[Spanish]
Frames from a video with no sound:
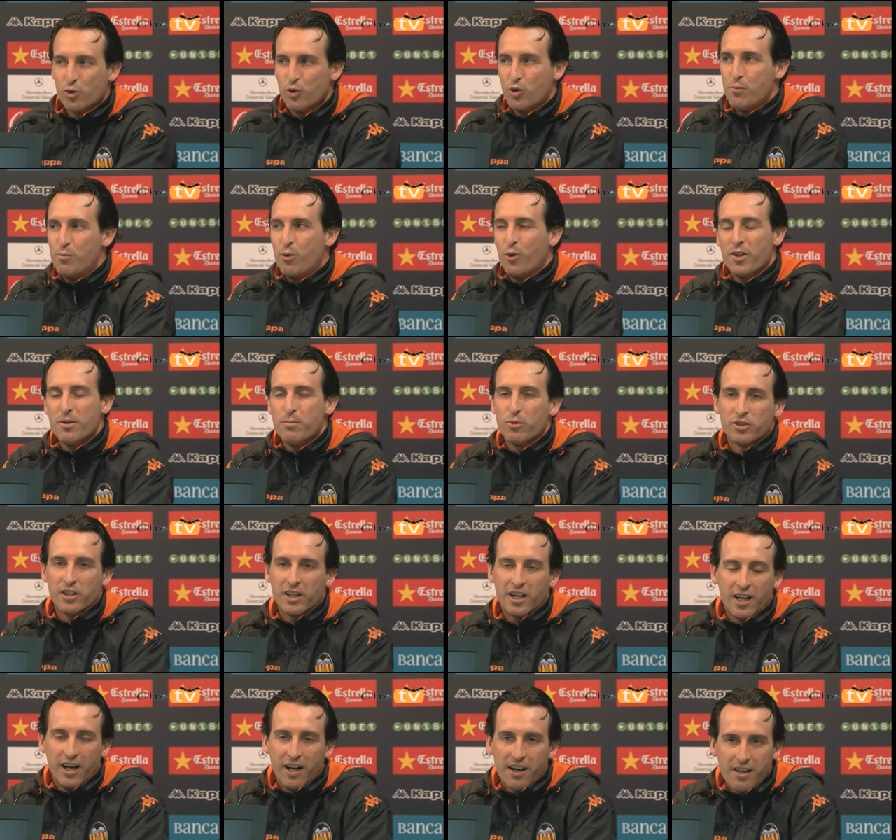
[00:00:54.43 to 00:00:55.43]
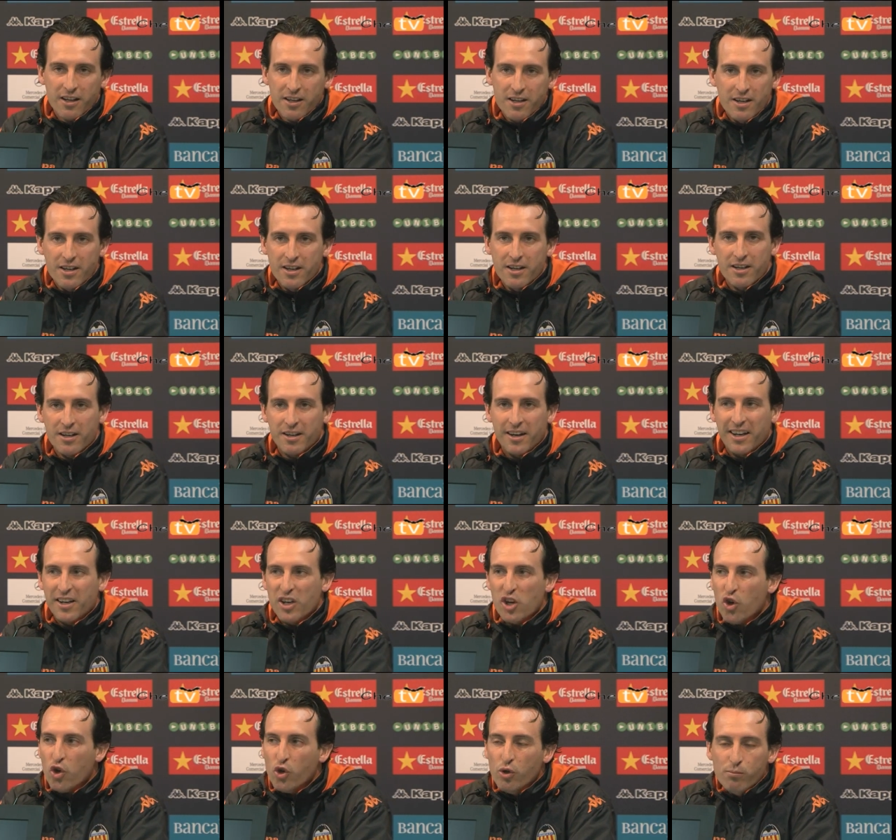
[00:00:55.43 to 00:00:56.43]
no podemos dejar en
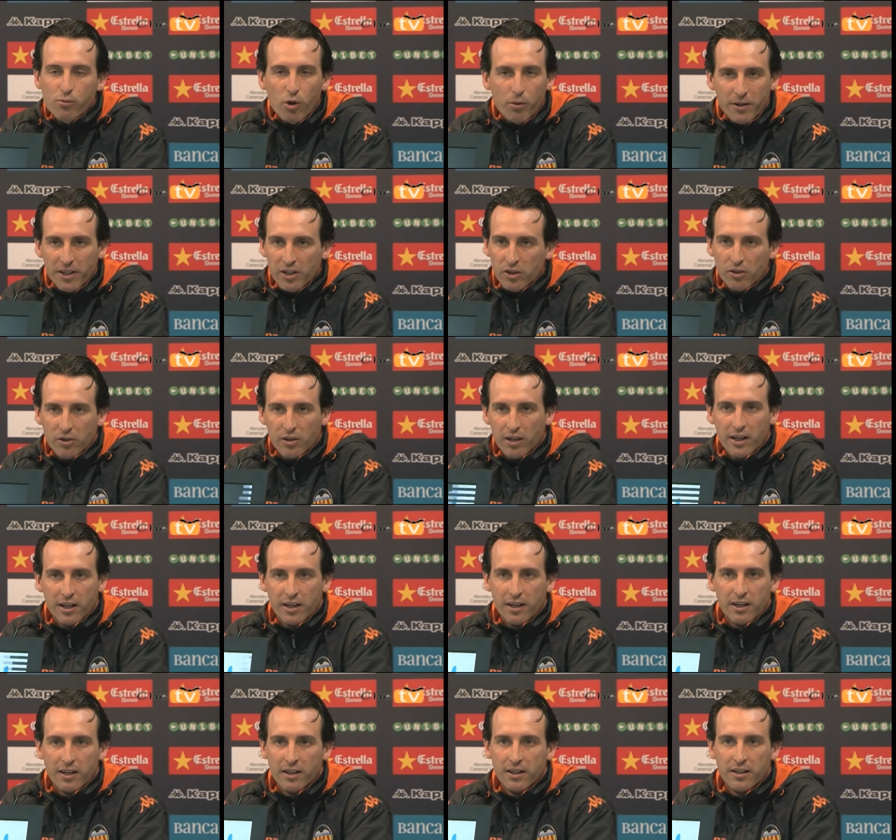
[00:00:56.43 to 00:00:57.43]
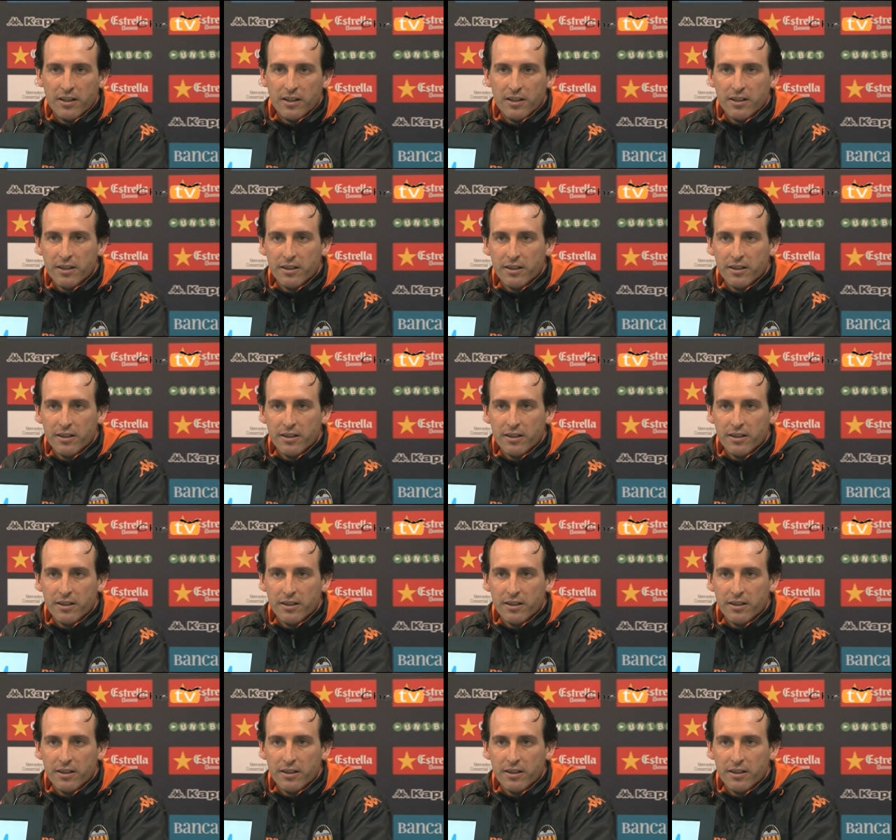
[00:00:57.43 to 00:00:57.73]
ningún momento la,